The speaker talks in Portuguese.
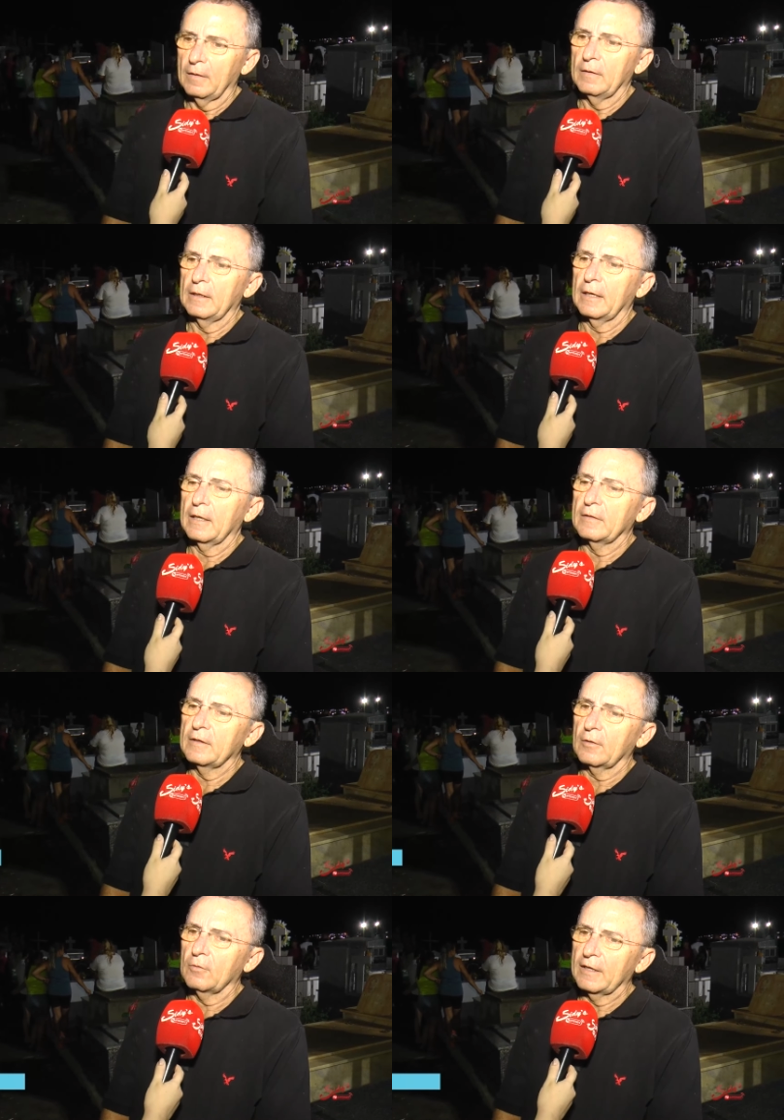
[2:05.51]
Ninguém
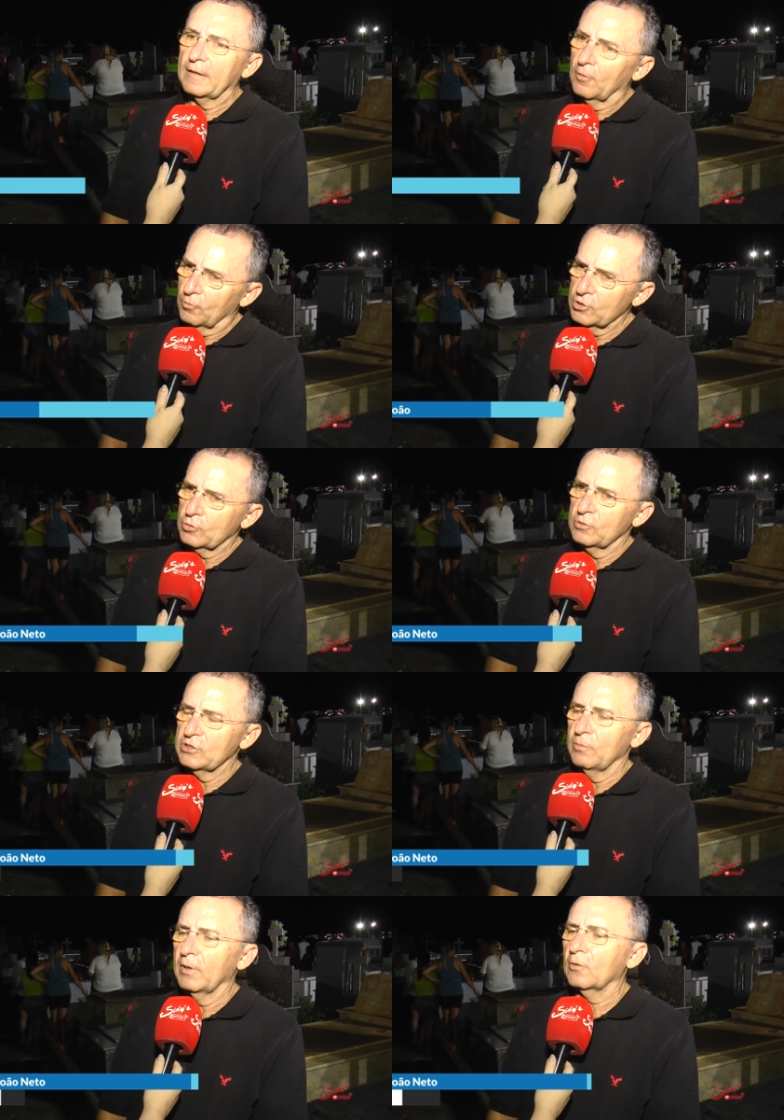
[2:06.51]
tinha, até hoje,
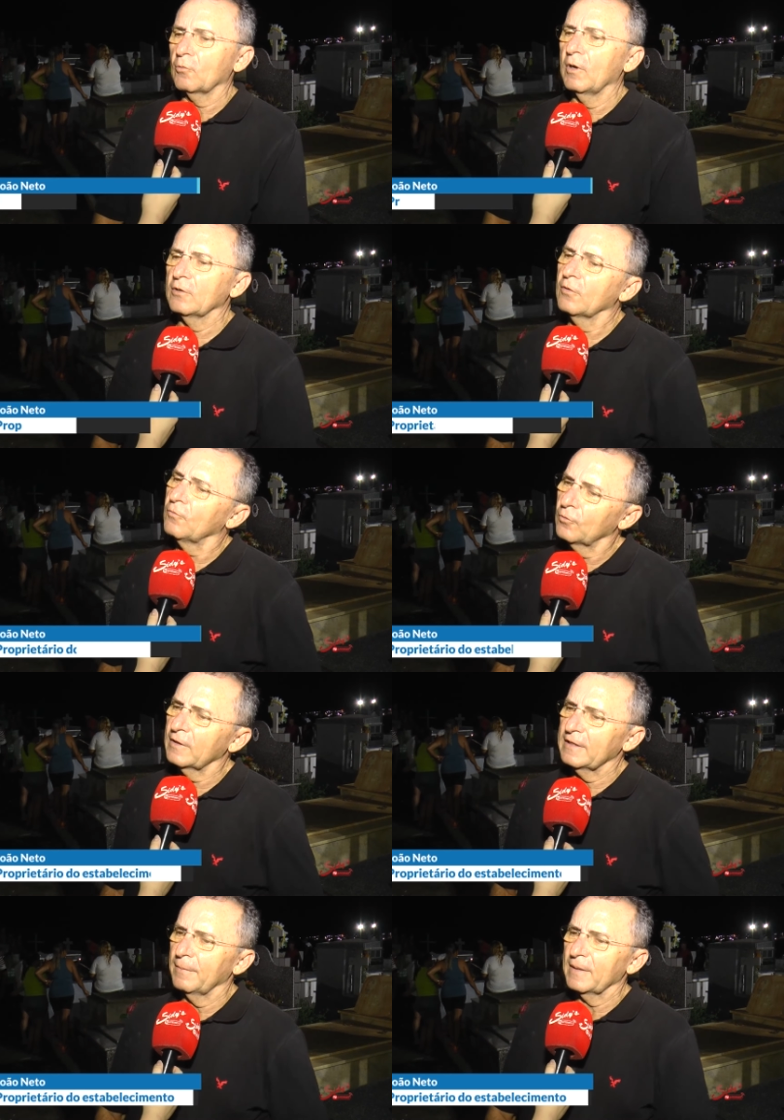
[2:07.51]
conhecimento, Cordal nunca
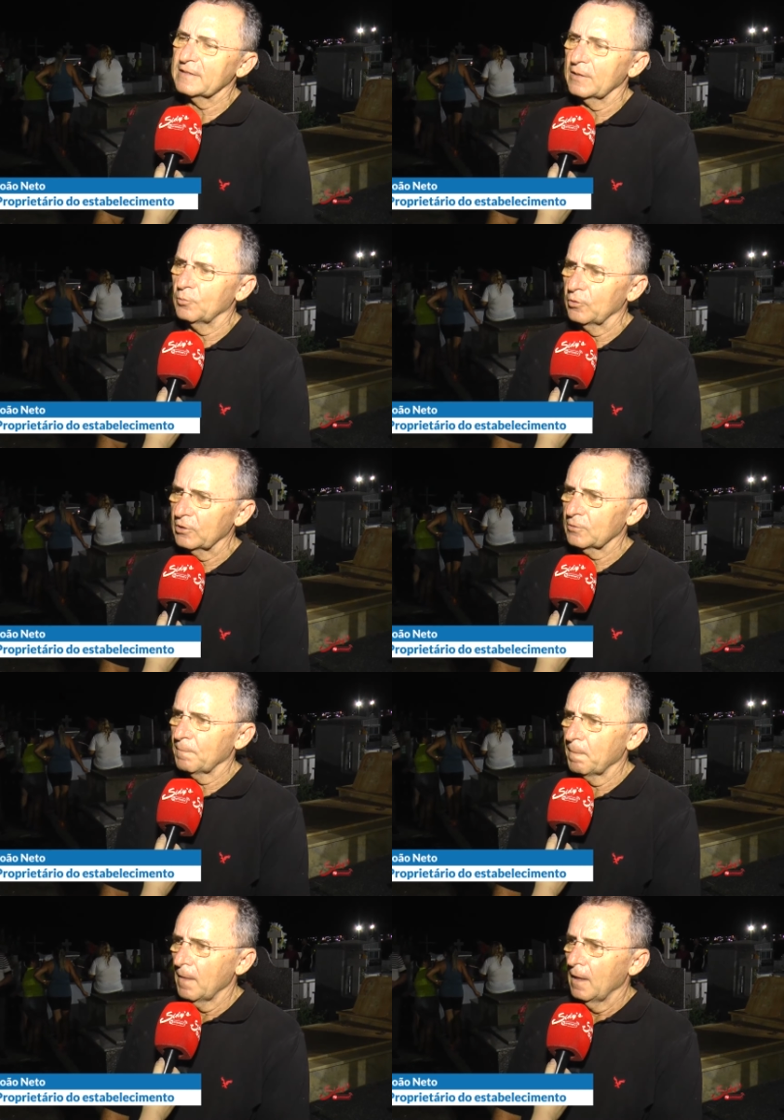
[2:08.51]
tinha passado por isso
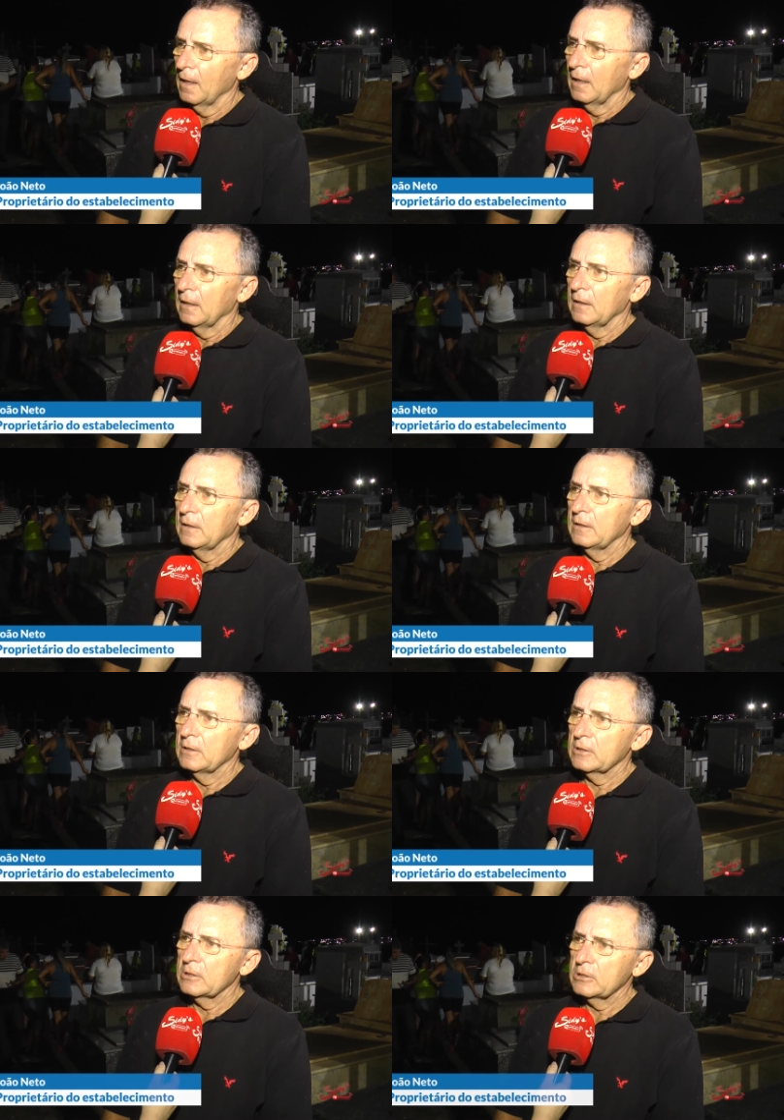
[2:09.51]

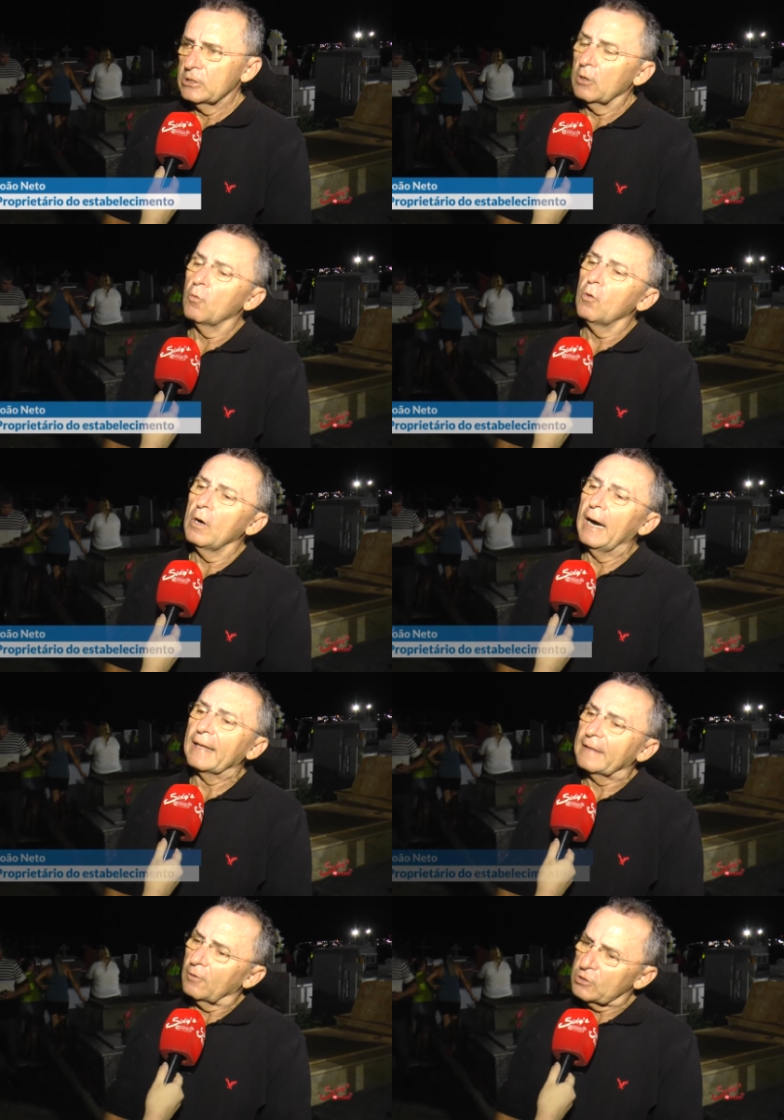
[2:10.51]
e chegou
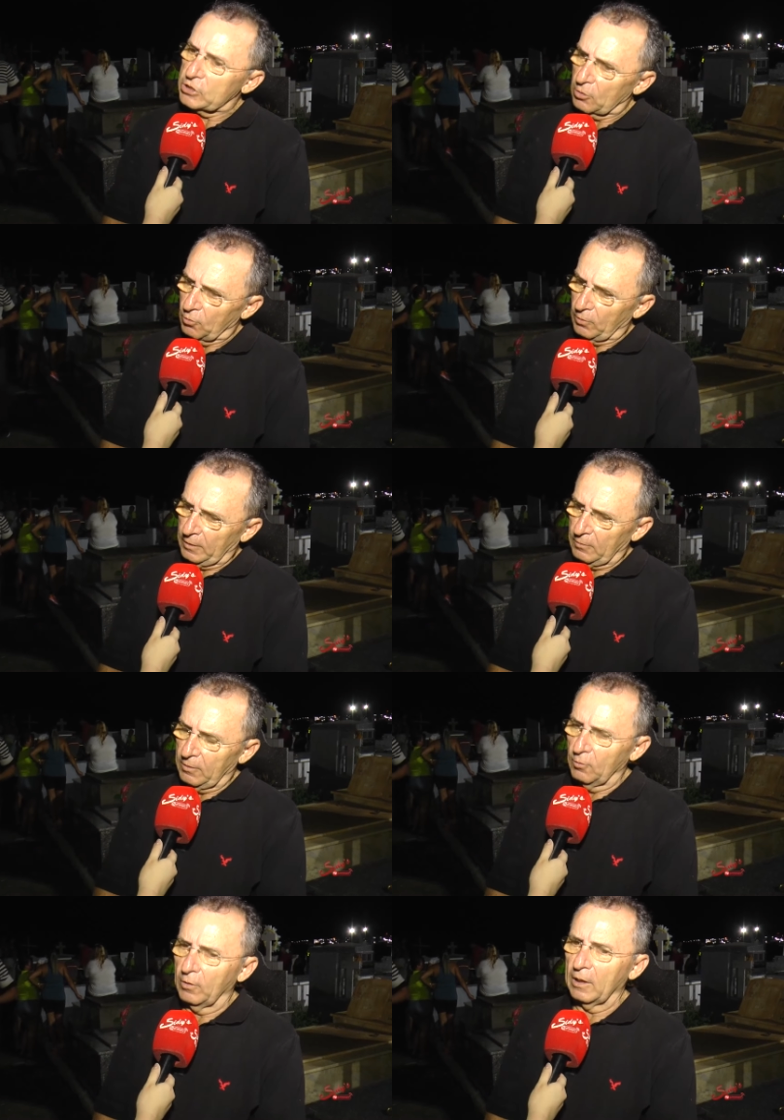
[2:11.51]
até onde chegou. Né?
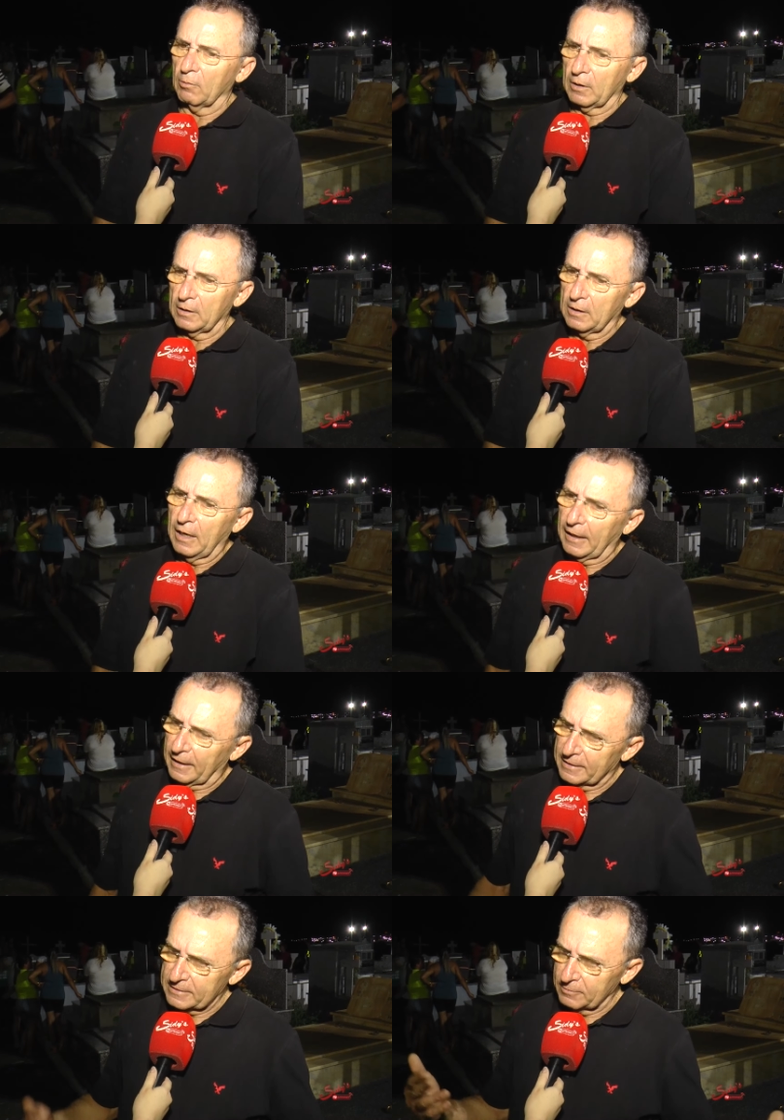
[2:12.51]
Eu quero aqui
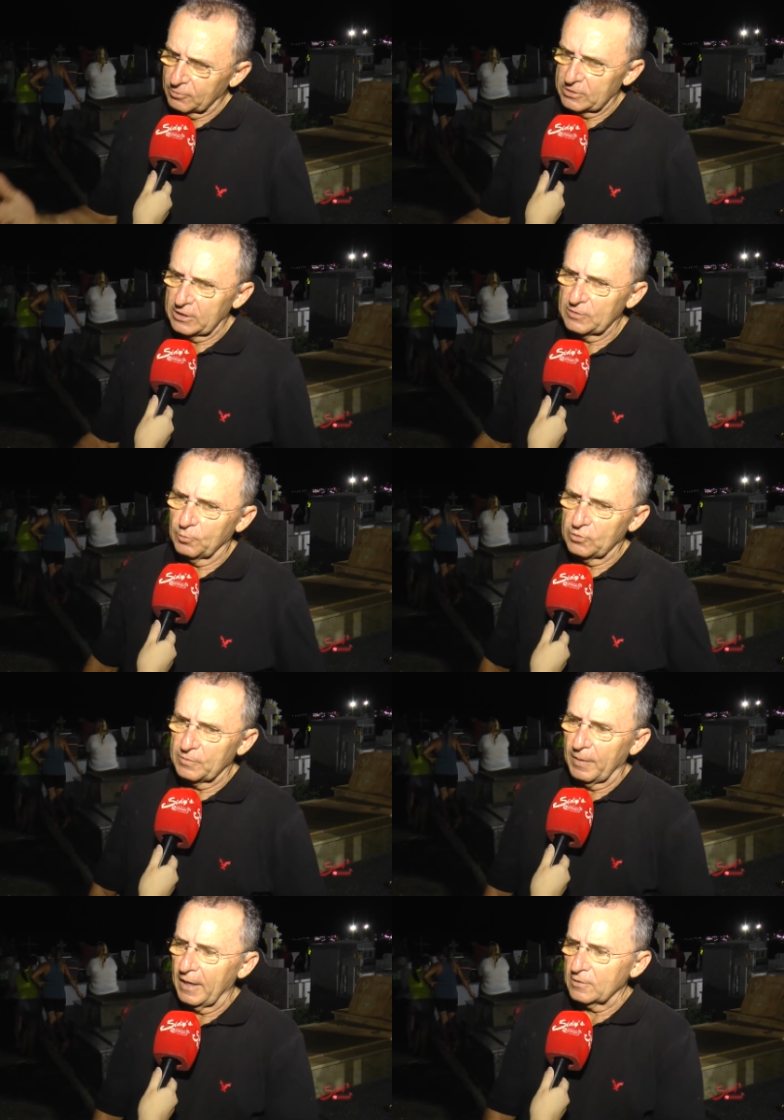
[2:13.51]
agradecer a vocês pelo
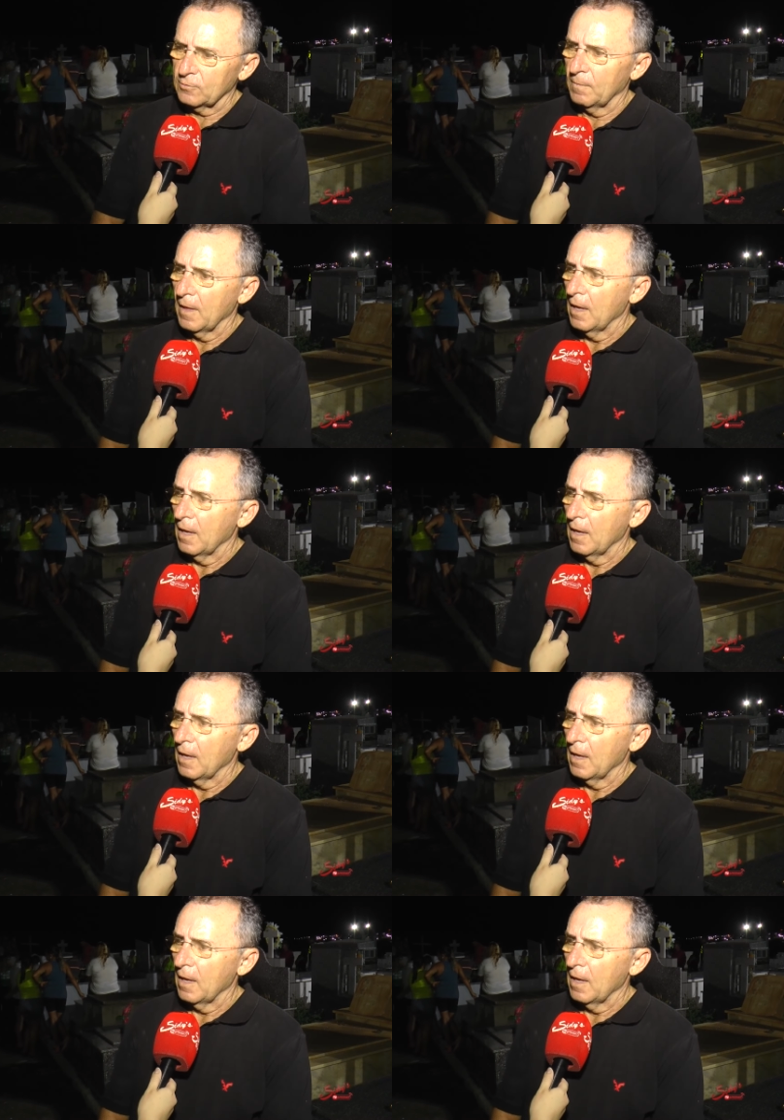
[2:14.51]
espaço,